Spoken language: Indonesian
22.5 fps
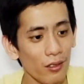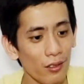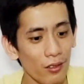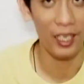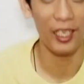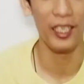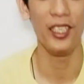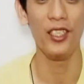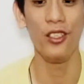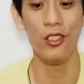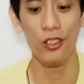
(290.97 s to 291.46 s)

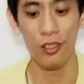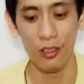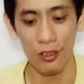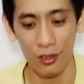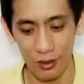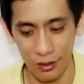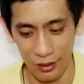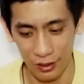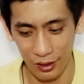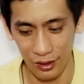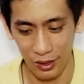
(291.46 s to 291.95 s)
kayak gitu
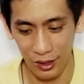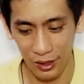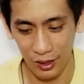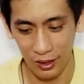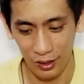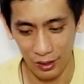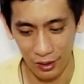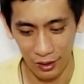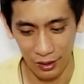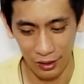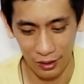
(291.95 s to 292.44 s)
jadi
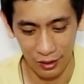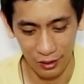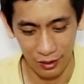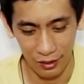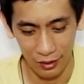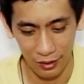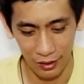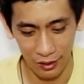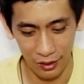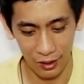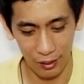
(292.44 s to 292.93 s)

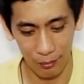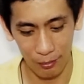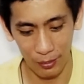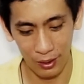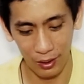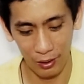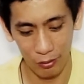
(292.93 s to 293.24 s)
kenapa